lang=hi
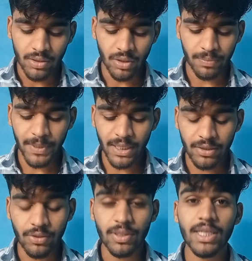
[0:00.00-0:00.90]
जो भी
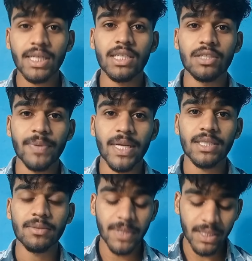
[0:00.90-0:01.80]
जो कि
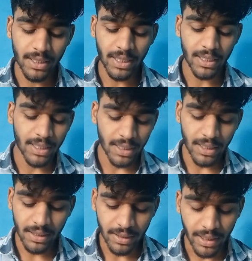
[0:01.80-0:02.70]
स्पेसिफिक दिन के
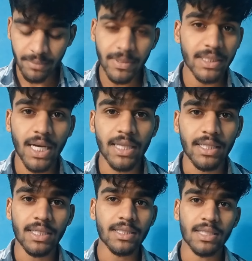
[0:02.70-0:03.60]
दिन में
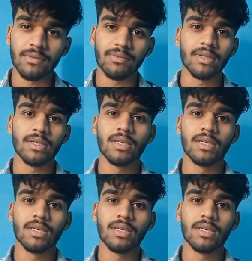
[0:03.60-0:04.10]
जाती है सिर्फ